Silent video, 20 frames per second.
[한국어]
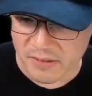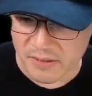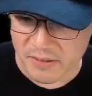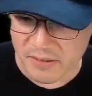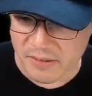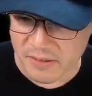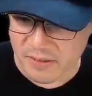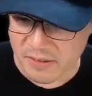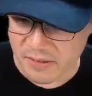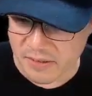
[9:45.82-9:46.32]

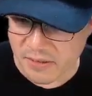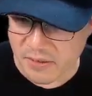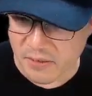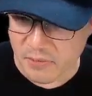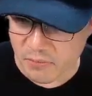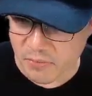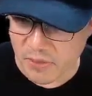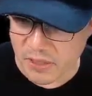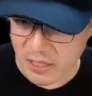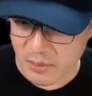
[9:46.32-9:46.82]
네,
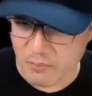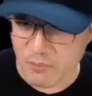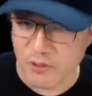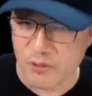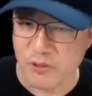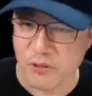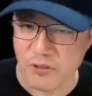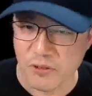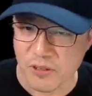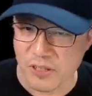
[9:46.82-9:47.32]
그렇네요. 예,
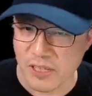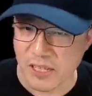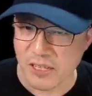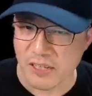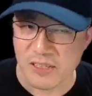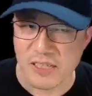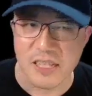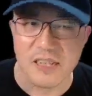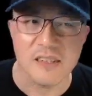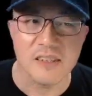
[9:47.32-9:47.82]
물도 예,
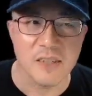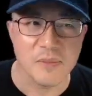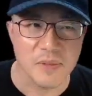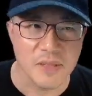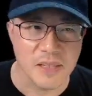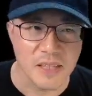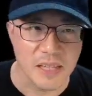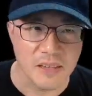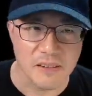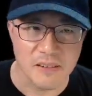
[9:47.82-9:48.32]
그냥
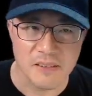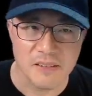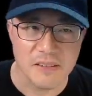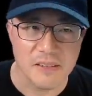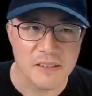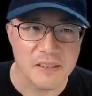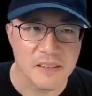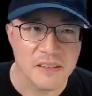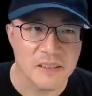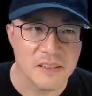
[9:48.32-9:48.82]
그림이네요.
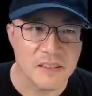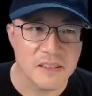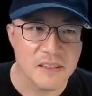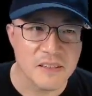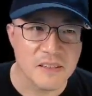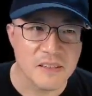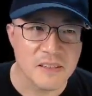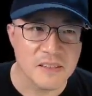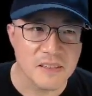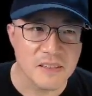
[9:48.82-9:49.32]

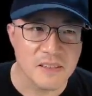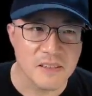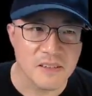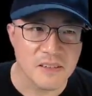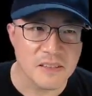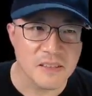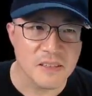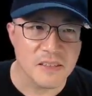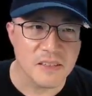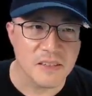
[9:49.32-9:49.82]
근데 음.
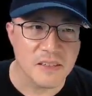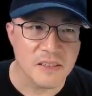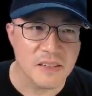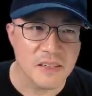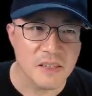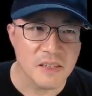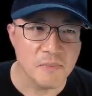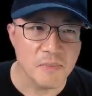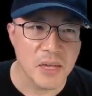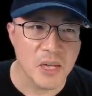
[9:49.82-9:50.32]
여기서
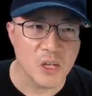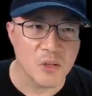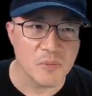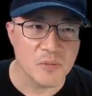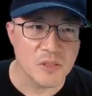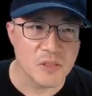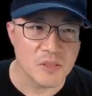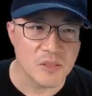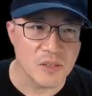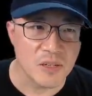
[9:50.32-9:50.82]

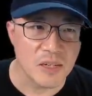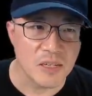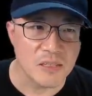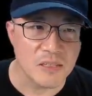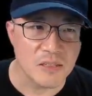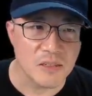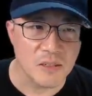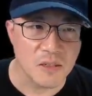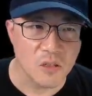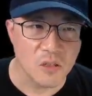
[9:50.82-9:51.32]
인바이러먼트
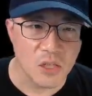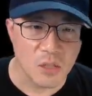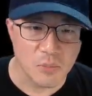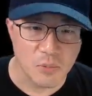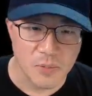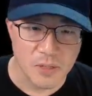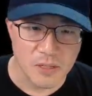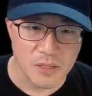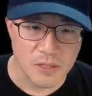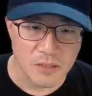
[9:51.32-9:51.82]
들어가서 이렇게
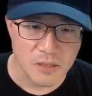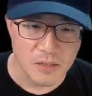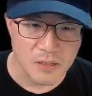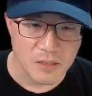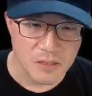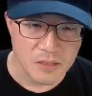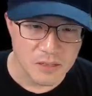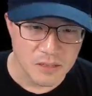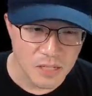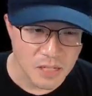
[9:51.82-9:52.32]
보면은
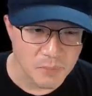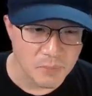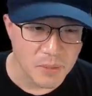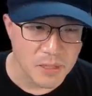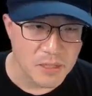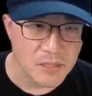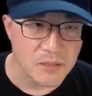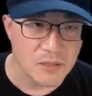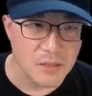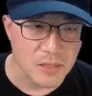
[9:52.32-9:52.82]

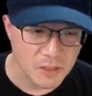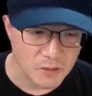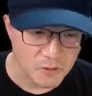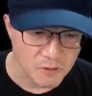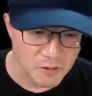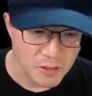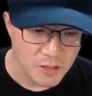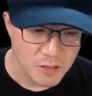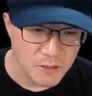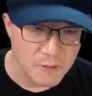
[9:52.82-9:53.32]
스카이박스 돼
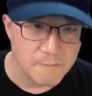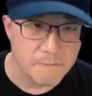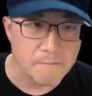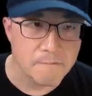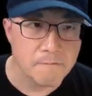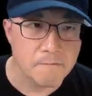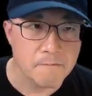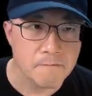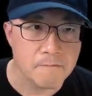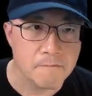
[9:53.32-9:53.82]
있고요.
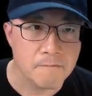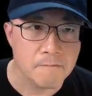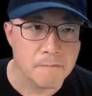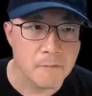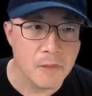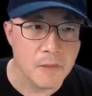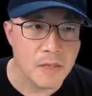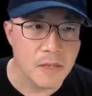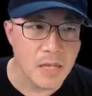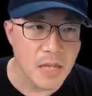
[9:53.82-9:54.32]

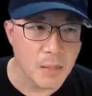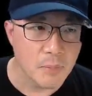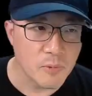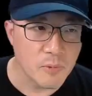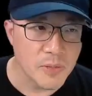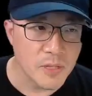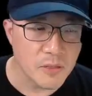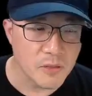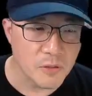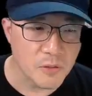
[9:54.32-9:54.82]

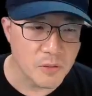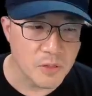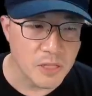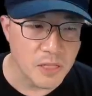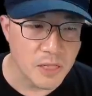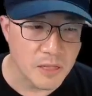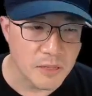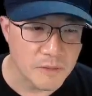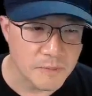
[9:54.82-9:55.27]
가보면 이렇게